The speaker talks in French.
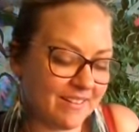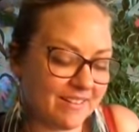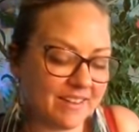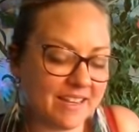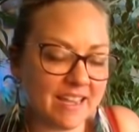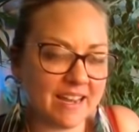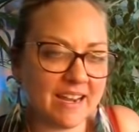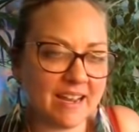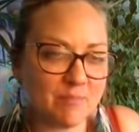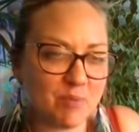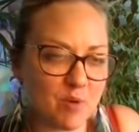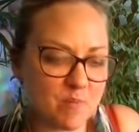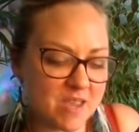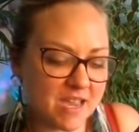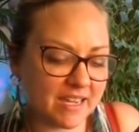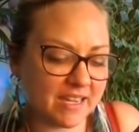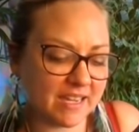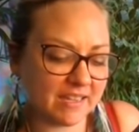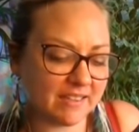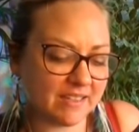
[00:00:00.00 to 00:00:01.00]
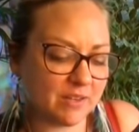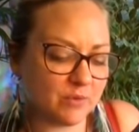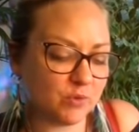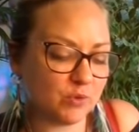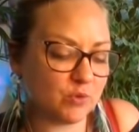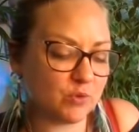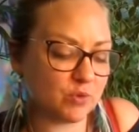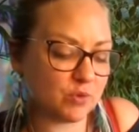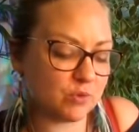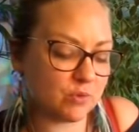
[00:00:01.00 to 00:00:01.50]
regarde, la première carte qui est
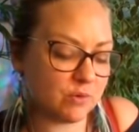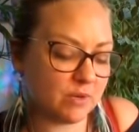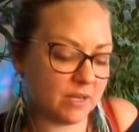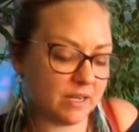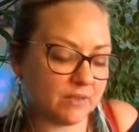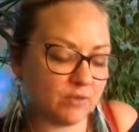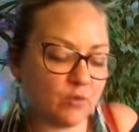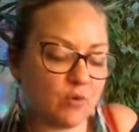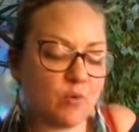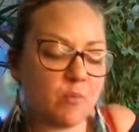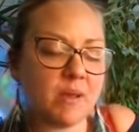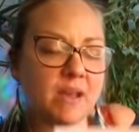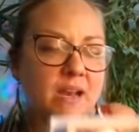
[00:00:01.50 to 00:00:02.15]
au-dessus, elle est trop